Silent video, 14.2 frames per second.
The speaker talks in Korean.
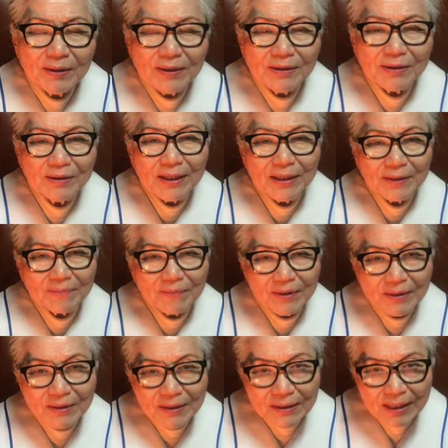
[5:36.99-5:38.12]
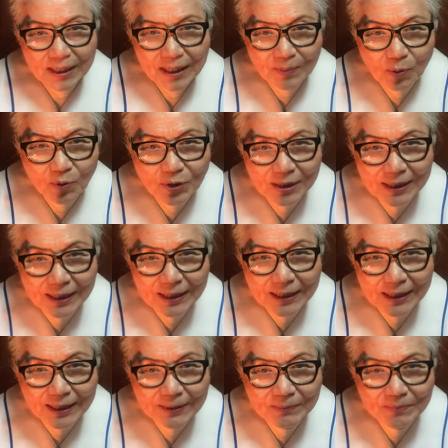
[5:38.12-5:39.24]
그런데 내가
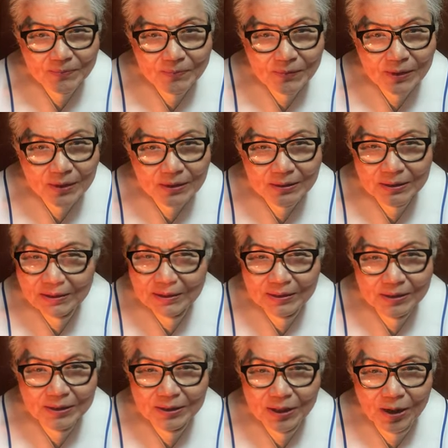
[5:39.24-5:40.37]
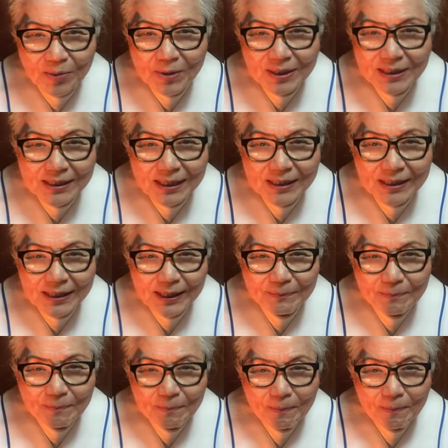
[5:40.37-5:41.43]
보니까 그것은 그 어머니가